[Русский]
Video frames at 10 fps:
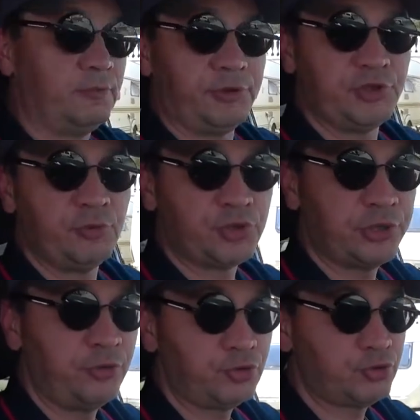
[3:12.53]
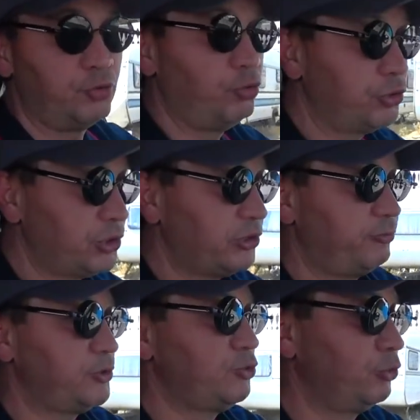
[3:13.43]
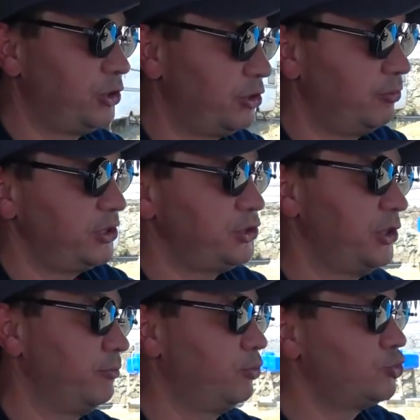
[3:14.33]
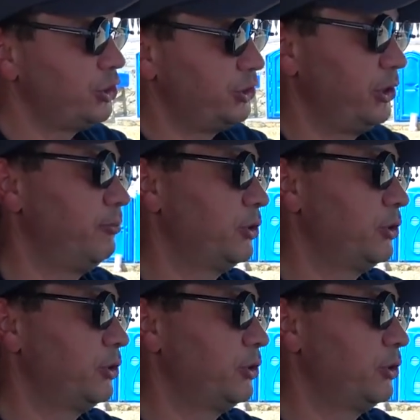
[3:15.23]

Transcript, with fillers: Почему же я говорю, что отдых в поселке Рыбачья бюджетный?